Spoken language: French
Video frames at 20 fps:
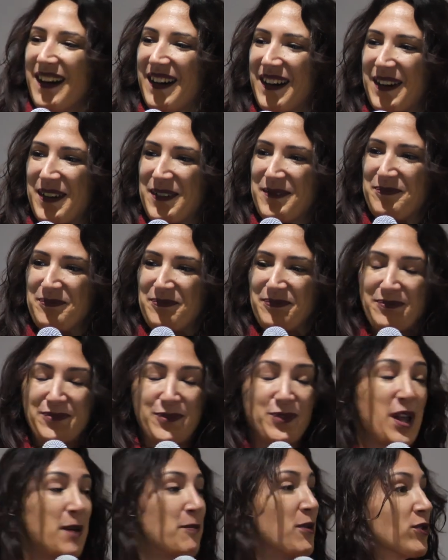Euh,
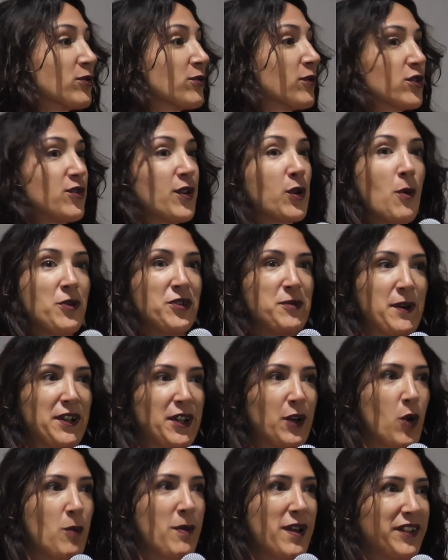tout d'abord, je vais commencer par
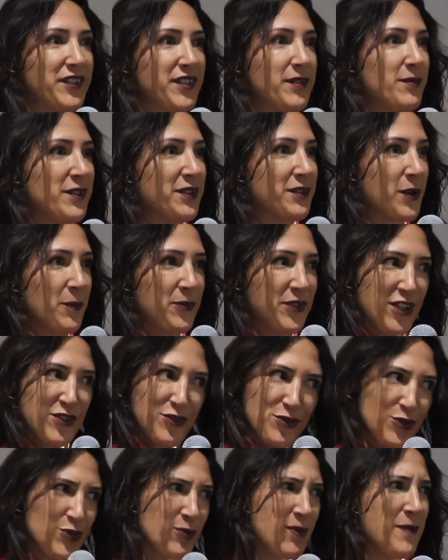des remerciements, comme ça
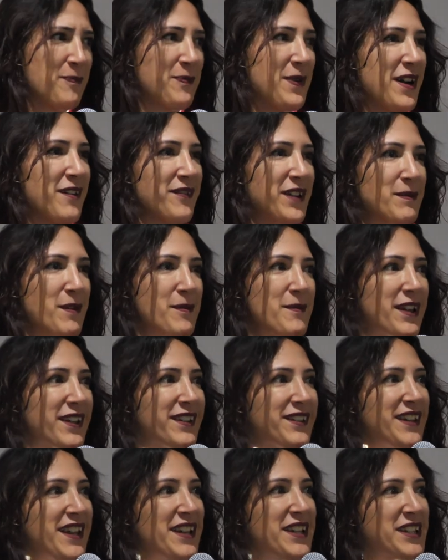je n'oublie pas. Vraiment
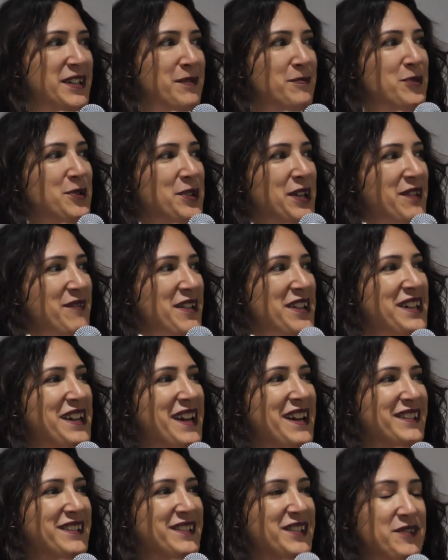merci à l'équipe de Réveil
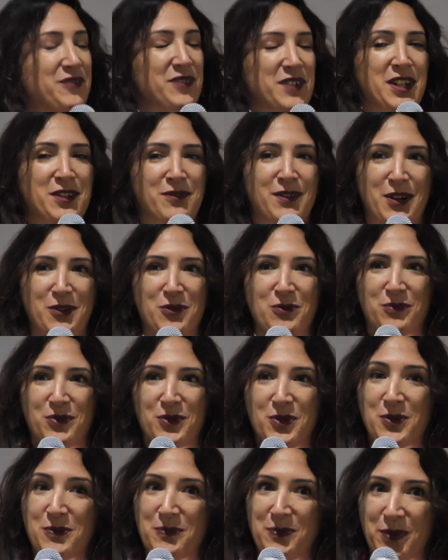Créatif et de la Lune
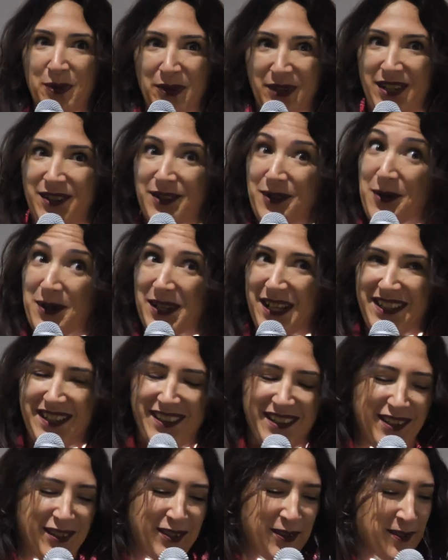Bleue pour cette
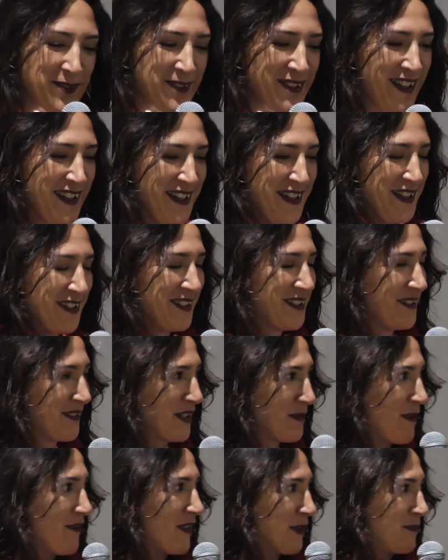organisation. C'est
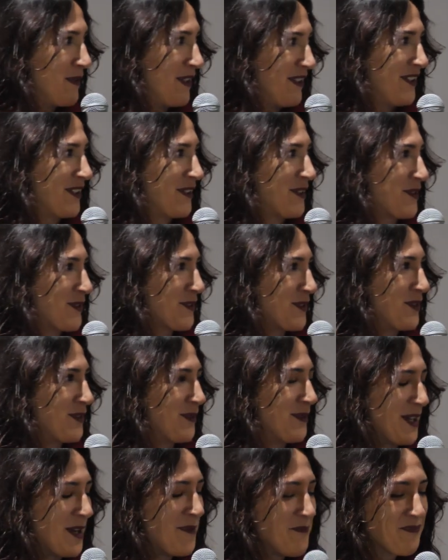vraiment avec plaisir que je
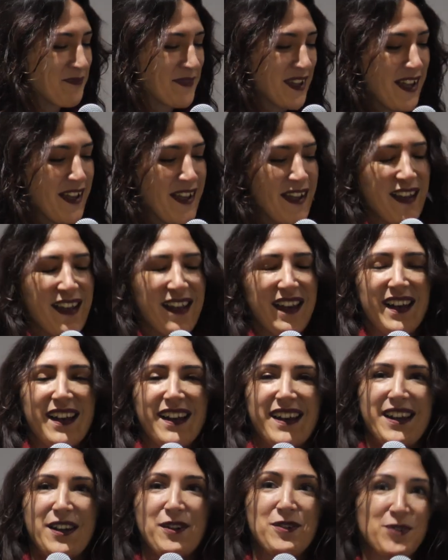suis là.
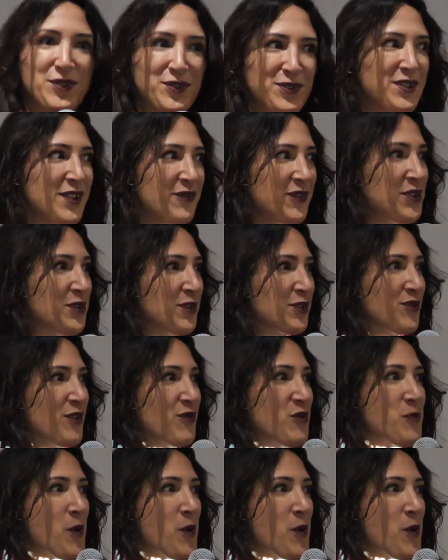Et aujourd'hui, en fait, donc, je vais vous